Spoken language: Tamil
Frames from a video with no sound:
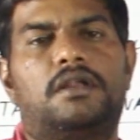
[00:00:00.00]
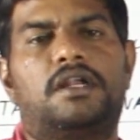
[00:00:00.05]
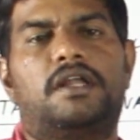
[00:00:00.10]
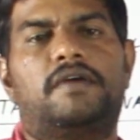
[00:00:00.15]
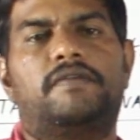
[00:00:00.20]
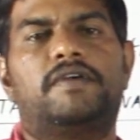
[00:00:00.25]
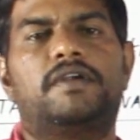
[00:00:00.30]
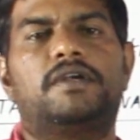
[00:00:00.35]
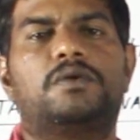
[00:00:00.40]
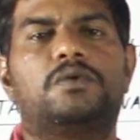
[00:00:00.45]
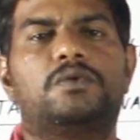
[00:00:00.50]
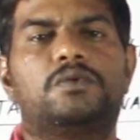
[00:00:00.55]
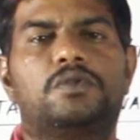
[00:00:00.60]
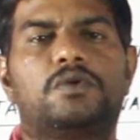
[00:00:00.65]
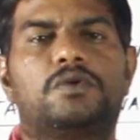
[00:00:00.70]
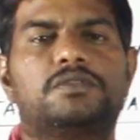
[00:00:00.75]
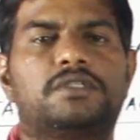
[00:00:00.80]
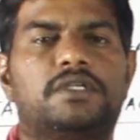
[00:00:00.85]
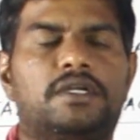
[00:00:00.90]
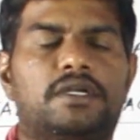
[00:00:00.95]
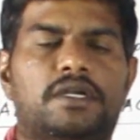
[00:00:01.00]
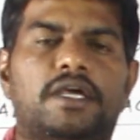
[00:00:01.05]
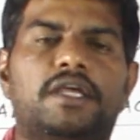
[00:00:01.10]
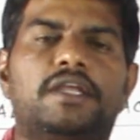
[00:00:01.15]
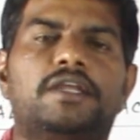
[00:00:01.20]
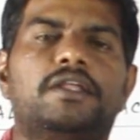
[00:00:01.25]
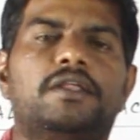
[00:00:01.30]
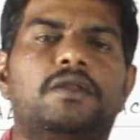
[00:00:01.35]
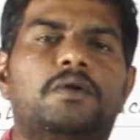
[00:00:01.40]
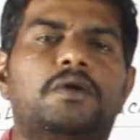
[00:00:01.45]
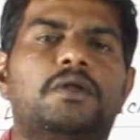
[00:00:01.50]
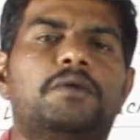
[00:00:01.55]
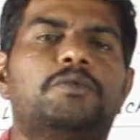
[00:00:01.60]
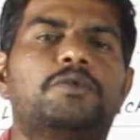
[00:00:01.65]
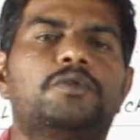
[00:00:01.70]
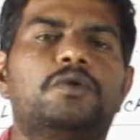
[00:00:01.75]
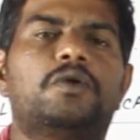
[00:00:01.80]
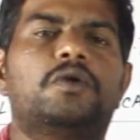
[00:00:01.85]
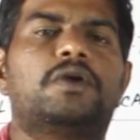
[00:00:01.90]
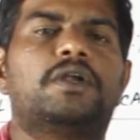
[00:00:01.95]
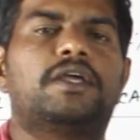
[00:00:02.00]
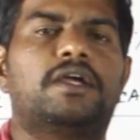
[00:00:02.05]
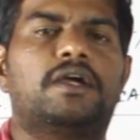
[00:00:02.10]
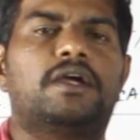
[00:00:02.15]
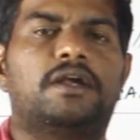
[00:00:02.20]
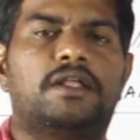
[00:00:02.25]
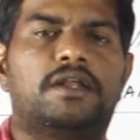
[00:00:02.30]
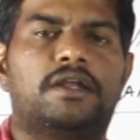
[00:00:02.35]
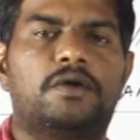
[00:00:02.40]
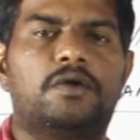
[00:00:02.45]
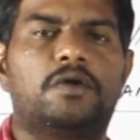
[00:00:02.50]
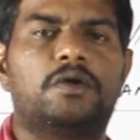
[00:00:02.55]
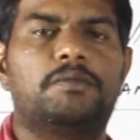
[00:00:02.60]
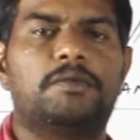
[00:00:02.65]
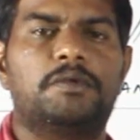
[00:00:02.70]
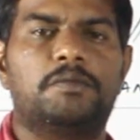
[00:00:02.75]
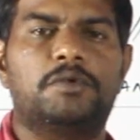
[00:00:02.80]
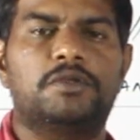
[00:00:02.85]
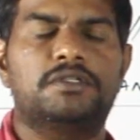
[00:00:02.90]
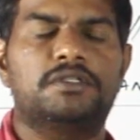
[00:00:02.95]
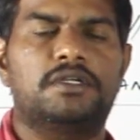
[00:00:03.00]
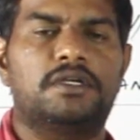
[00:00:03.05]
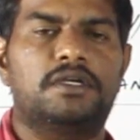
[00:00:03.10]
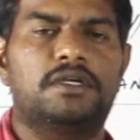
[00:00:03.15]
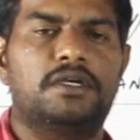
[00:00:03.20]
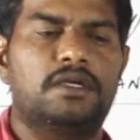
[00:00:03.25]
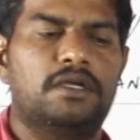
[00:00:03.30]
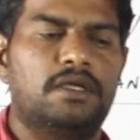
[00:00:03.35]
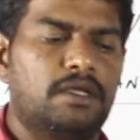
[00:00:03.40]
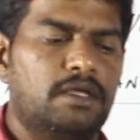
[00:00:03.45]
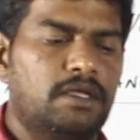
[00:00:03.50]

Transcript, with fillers: லெவன் டூ தௌசண்ட் நைன்டீனோட புதுக்கோட்டைக்கான ரெக்ரூட்மெண்ட் முடிஞ்சிருக்கு